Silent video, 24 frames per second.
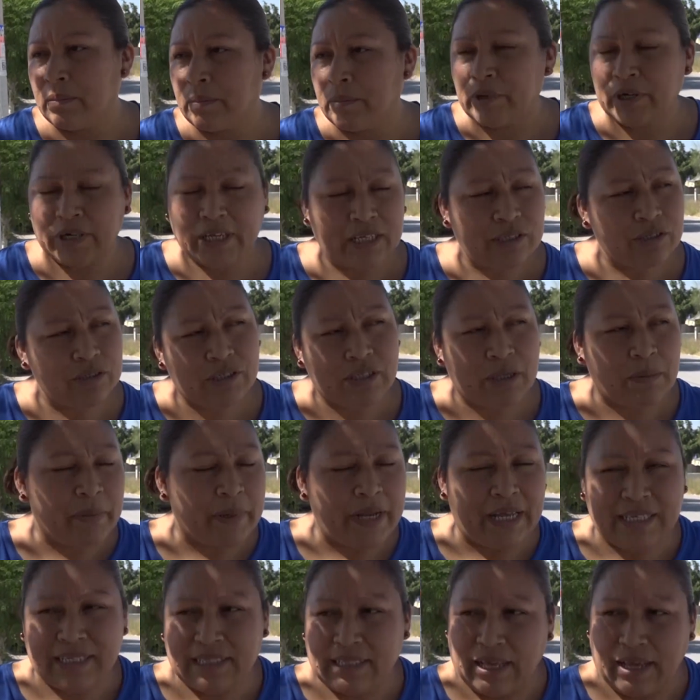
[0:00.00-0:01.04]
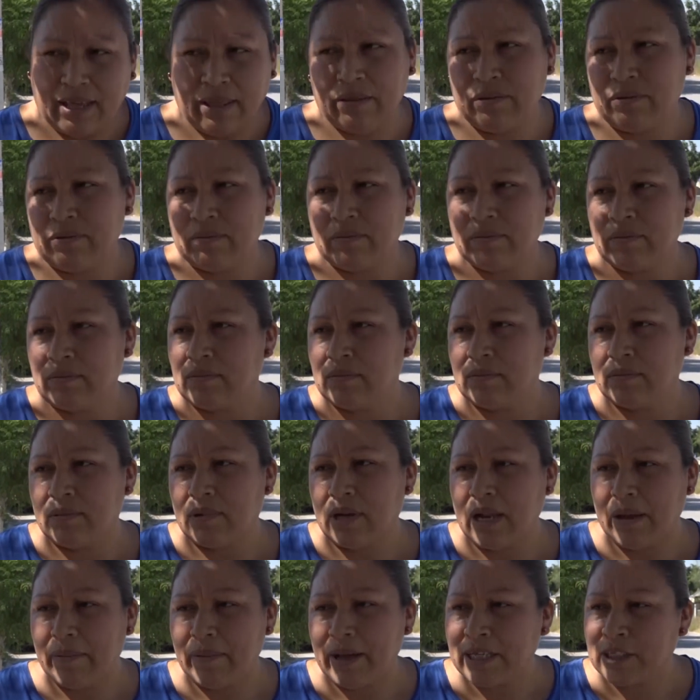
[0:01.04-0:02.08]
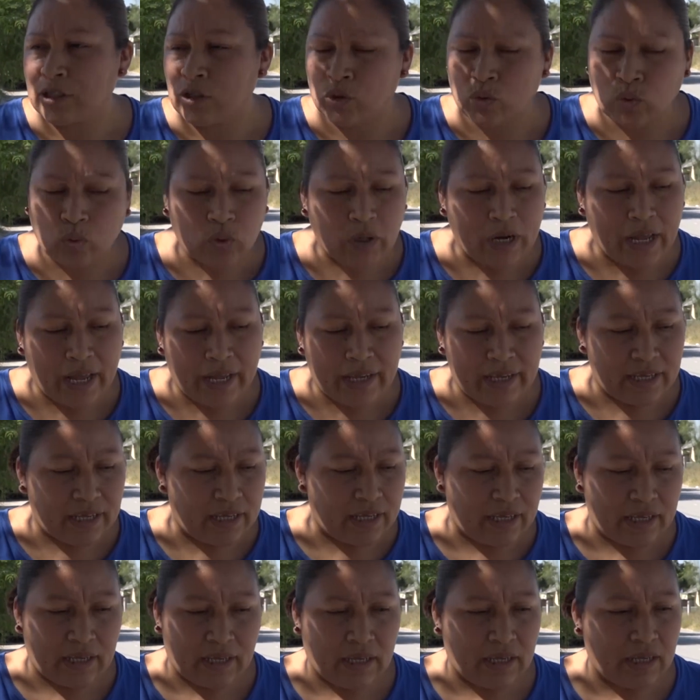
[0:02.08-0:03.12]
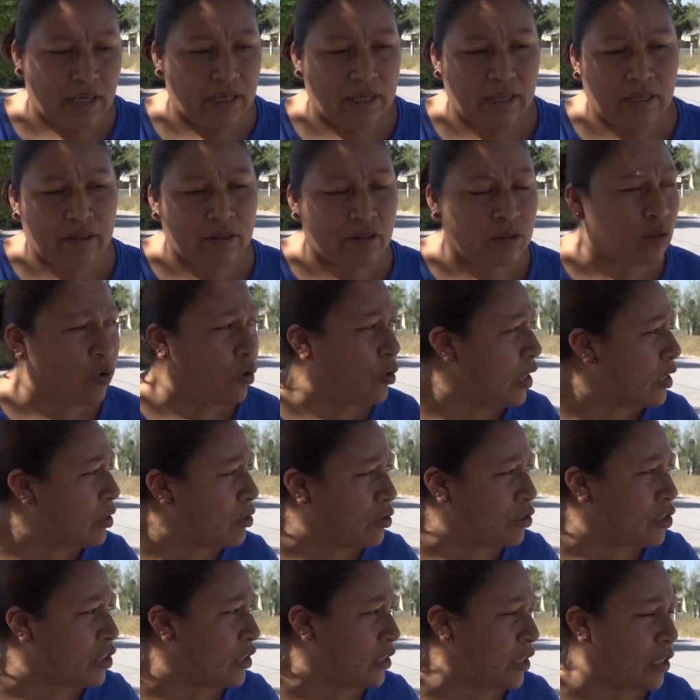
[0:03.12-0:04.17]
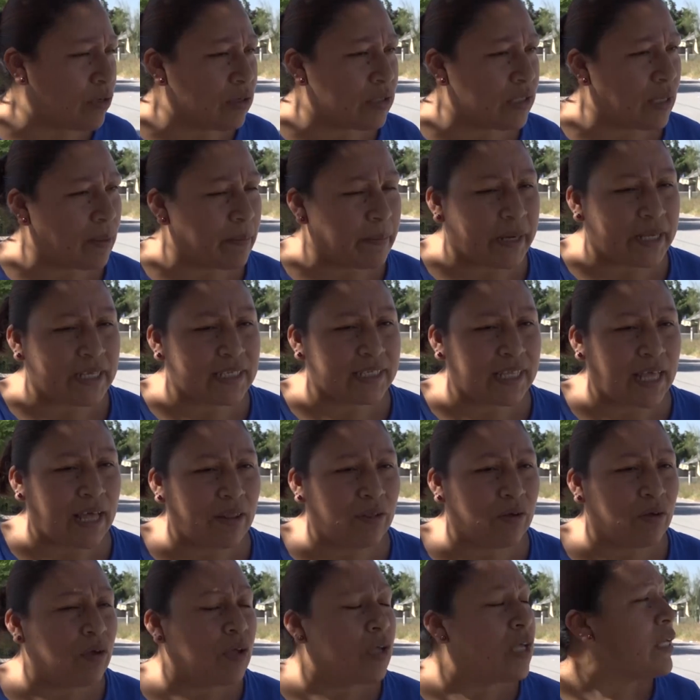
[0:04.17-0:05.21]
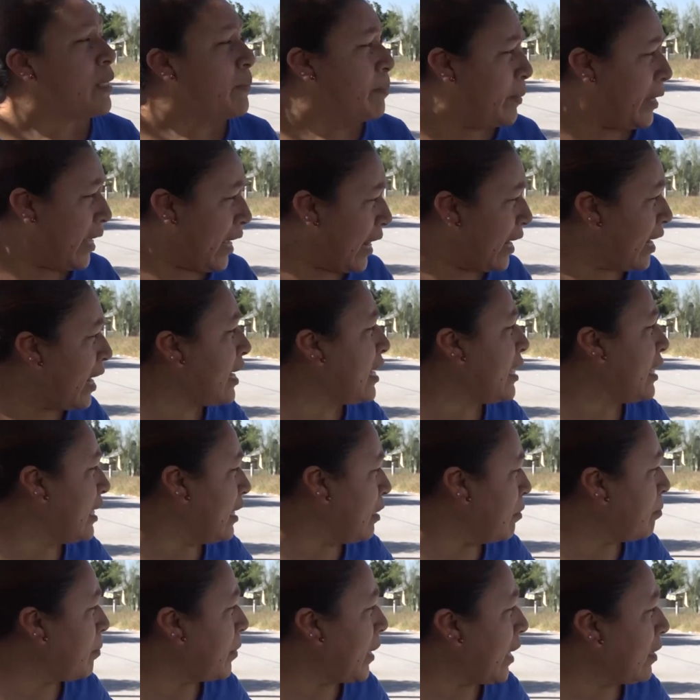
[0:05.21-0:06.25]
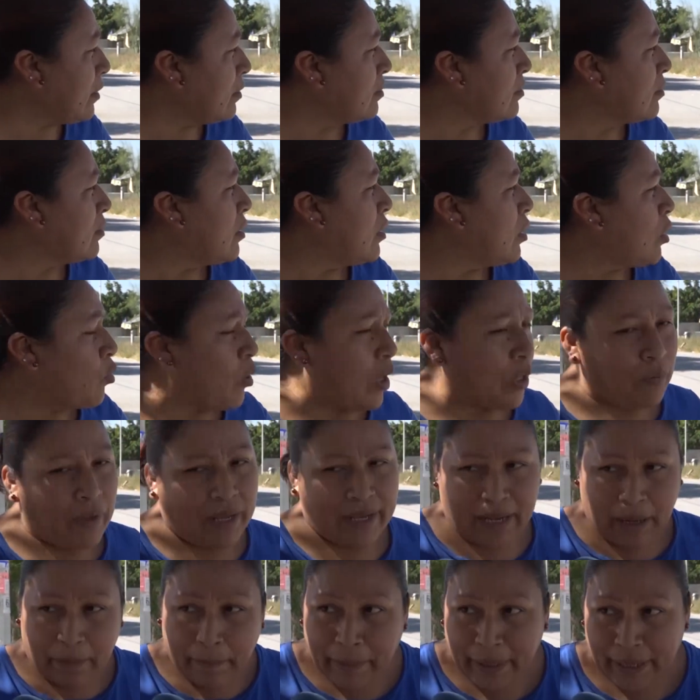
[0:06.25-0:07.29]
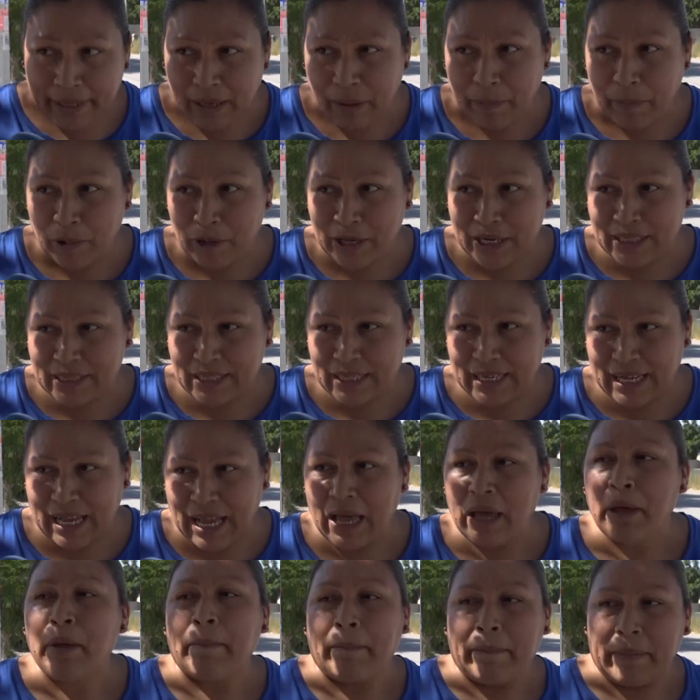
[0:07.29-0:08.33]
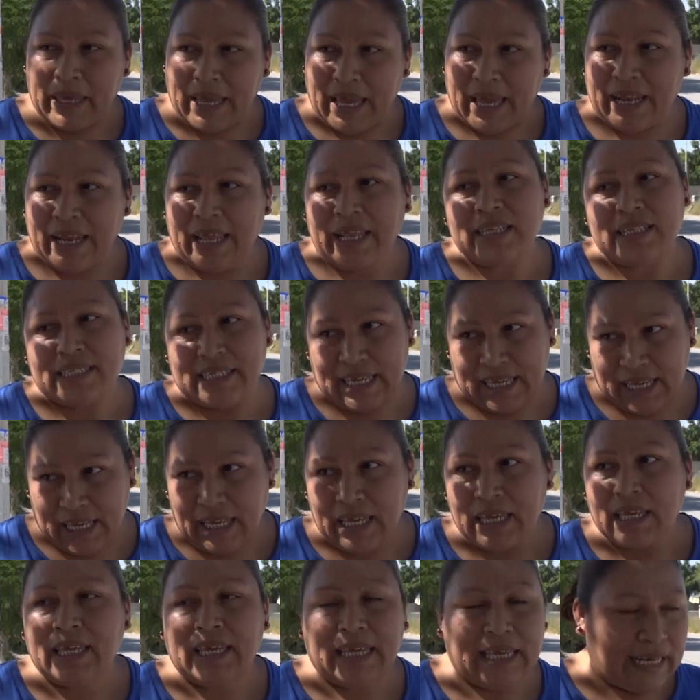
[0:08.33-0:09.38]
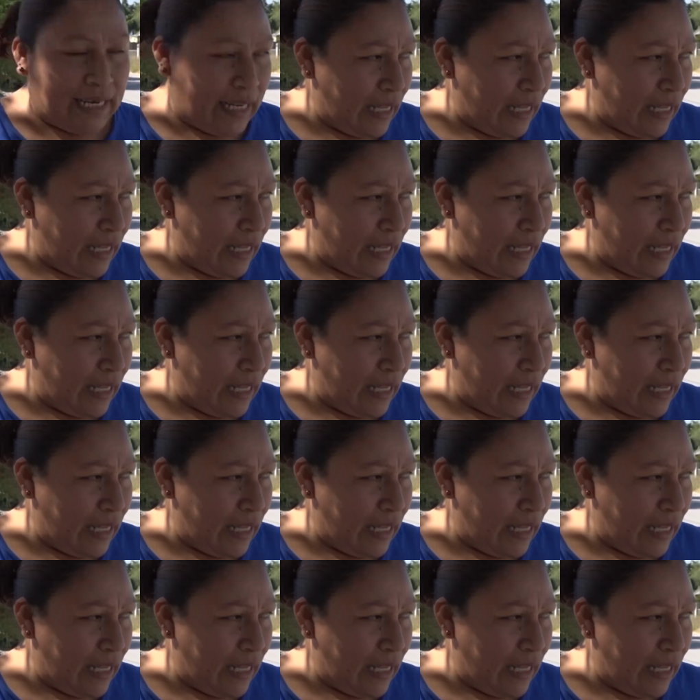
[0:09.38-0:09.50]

porque eso siempre ha estado. La basura y, todo el cochinero siempre ha estado. Vienen y limpian. Cuando hay campaña política, vienen, sí, y